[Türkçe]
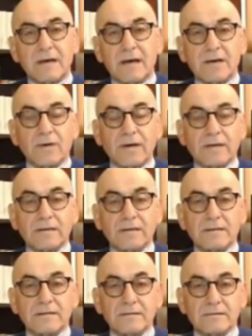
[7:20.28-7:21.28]

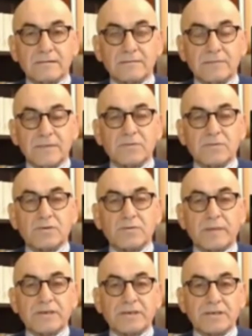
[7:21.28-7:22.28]
Erdoğan
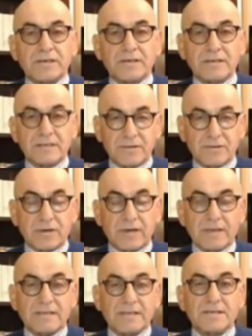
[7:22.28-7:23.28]
mevcut başkanı şu
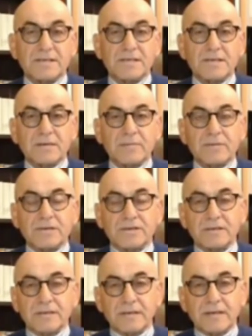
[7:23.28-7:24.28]
anda seçilecek
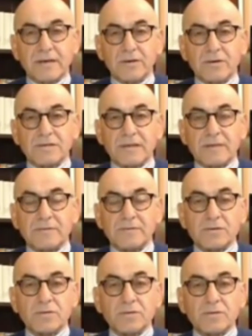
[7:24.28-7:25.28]
başkanı aday
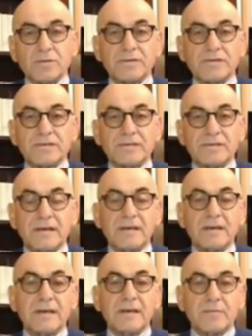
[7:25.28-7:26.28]
göstermişti. Onun dışında
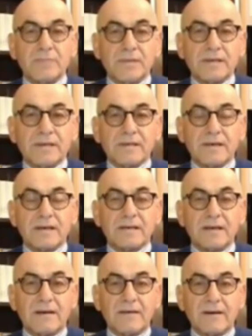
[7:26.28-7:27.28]
bir aday
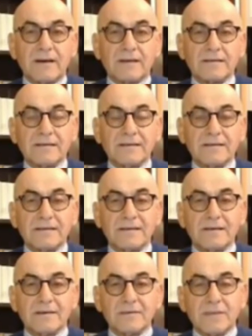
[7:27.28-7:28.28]
daha vardı
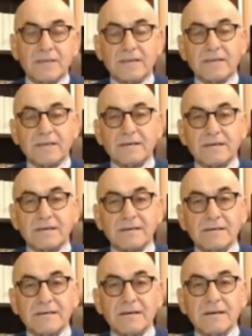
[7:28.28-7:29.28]
Metin
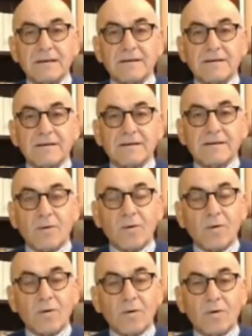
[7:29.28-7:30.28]
Akın.
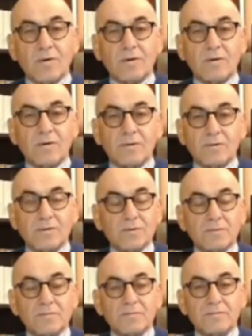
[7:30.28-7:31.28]
O
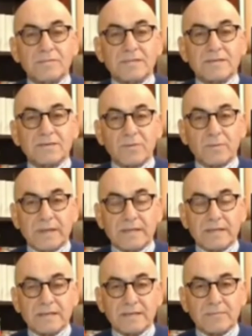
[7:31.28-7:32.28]
onun basın
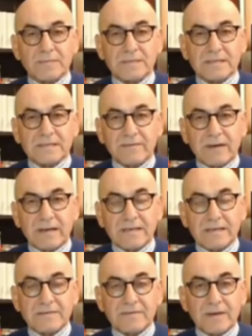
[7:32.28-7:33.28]
toplantısı yapmasına vali
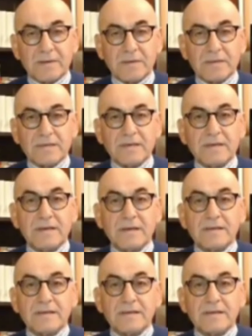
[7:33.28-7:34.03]
izin vermedi.